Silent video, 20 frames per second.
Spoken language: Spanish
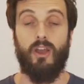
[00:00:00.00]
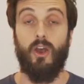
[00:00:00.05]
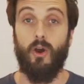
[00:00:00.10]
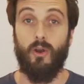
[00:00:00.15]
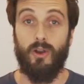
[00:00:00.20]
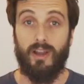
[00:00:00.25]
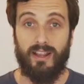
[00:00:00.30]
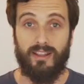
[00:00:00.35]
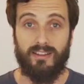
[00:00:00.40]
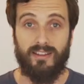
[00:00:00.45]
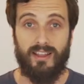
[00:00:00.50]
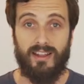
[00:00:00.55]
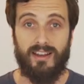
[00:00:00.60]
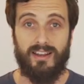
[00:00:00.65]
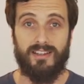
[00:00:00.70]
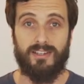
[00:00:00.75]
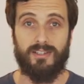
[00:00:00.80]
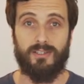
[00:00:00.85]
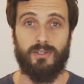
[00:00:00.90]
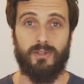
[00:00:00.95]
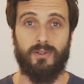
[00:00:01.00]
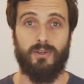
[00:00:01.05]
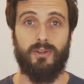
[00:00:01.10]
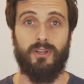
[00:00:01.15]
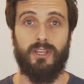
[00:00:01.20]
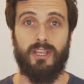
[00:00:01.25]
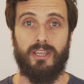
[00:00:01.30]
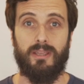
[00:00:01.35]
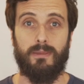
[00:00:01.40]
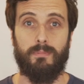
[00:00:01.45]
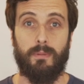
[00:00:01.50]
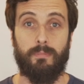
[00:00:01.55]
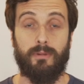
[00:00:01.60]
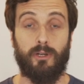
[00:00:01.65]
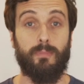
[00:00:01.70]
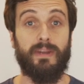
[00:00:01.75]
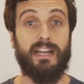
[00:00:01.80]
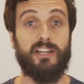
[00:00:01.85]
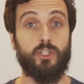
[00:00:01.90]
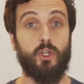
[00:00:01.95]
Hola, ¿qué tal? Soy Pepe
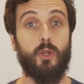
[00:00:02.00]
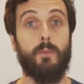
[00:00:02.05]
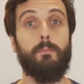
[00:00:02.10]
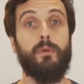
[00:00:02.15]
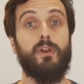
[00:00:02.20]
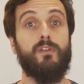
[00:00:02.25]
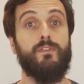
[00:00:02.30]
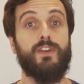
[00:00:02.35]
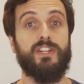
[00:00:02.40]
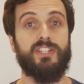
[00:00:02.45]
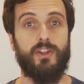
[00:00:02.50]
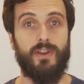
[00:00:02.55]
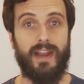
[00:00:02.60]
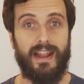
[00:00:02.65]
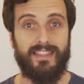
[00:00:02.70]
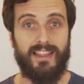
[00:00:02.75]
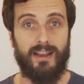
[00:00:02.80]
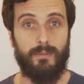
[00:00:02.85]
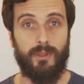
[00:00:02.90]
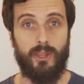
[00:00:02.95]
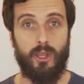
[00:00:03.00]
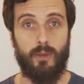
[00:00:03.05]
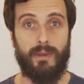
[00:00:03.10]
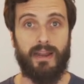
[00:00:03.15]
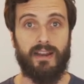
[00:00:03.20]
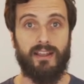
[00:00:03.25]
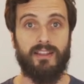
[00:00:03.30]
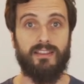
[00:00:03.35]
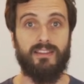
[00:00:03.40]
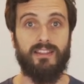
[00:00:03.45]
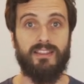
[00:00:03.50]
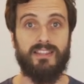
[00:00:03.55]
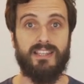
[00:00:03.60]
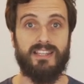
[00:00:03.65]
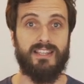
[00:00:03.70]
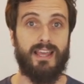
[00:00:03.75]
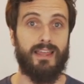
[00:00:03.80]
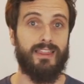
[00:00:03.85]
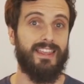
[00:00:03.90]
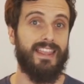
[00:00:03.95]
Romera, soy profesional del video marketing
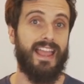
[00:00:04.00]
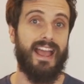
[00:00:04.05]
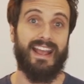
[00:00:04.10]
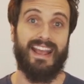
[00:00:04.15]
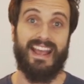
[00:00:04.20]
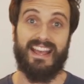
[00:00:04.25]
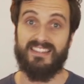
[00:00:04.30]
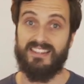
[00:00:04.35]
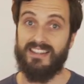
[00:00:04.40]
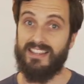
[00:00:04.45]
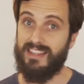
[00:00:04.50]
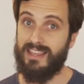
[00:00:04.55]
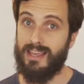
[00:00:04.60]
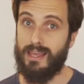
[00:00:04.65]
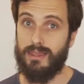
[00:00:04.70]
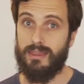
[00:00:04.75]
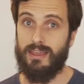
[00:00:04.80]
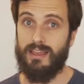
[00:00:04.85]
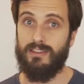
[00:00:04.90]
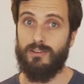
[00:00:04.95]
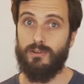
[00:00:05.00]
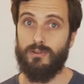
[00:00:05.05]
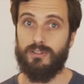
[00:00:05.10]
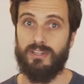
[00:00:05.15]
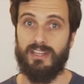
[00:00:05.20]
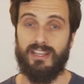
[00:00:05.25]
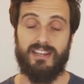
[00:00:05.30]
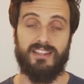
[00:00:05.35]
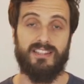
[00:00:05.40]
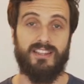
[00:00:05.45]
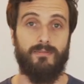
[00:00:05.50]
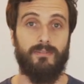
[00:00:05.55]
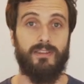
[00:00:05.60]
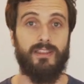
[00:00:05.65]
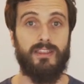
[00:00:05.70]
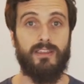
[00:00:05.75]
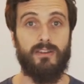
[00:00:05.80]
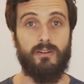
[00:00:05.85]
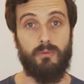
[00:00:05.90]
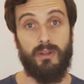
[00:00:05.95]
desde hace ya casi 10 años y en este
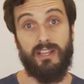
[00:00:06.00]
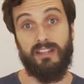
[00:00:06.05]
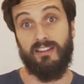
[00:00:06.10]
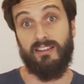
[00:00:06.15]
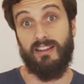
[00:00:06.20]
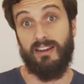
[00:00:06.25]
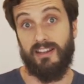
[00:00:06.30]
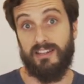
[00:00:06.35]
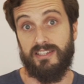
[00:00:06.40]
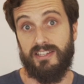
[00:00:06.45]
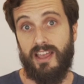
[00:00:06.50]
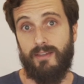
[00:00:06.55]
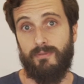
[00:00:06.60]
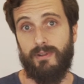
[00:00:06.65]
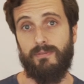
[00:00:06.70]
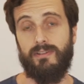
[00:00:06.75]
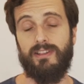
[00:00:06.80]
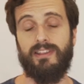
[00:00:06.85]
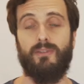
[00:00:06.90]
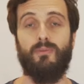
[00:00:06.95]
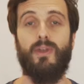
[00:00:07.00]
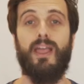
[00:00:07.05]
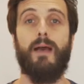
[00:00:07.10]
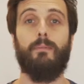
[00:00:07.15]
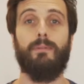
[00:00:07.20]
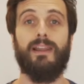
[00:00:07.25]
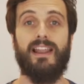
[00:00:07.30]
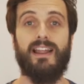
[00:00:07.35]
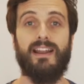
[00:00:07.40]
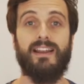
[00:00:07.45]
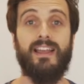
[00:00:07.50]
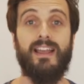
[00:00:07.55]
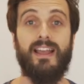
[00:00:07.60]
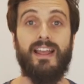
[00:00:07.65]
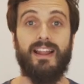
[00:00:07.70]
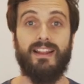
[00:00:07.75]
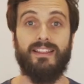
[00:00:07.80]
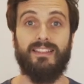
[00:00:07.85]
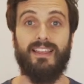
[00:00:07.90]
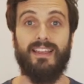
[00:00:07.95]
vídeo voy a intentar que sea breve, te voy a hablar
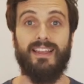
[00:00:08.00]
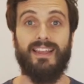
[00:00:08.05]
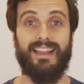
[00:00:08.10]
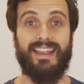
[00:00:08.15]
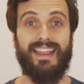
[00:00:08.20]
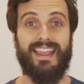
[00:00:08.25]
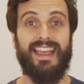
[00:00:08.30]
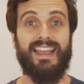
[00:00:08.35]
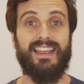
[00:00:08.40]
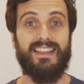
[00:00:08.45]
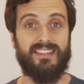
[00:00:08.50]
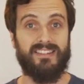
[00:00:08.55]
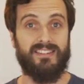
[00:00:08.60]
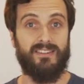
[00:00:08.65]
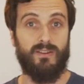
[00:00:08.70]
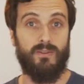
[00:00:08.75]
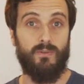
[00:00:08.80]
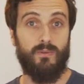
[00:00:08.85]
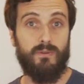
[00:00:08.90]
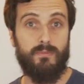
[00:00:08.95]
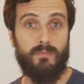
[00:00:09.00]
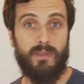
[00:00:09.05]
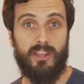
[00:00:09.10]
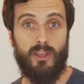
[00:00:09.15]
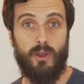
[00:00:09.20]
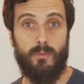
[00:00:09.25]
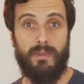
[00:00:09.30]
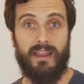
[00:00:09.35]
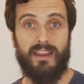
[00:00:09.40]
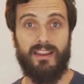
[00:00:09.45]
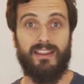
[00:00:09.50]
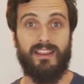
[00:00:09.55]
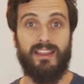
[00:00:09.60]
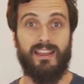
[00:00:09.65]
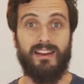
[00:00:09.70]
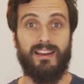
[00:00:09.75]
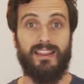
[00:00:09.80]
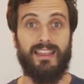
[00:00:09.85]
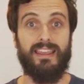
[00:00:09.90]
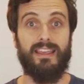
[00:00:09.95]
de qué es un
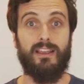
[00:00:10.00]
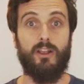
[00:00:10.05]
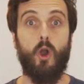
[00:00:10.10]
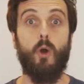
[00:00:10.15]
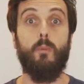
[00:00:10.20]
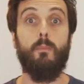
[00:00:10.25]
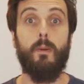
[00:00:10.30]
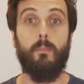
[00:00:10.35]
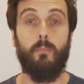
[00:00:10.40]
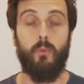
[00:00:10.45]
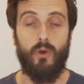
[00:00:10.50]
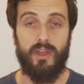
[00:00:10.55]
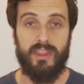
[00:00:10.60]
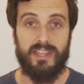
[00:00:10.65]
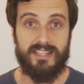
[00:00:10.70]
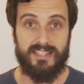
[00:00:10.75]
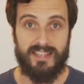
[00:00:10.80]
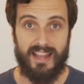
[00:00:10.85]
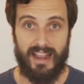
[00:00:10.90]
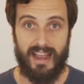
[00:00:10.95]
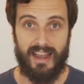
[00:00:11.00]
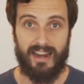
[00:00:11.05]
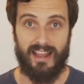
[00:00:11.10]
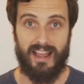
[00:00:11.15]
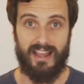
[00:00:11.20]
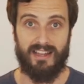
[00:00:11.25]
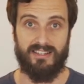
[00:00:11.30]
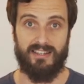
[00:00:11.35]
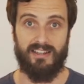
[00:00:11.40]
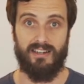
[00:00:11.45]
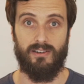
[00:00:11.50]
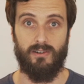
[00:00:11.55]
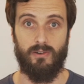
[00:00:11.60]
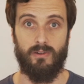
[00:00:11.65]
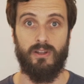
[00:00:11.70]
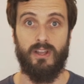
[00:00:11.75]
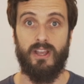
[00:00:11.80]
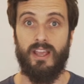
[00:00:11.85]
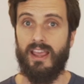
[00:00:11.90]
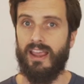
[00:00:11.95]
videomaker y cómo puedes llegar a serlo.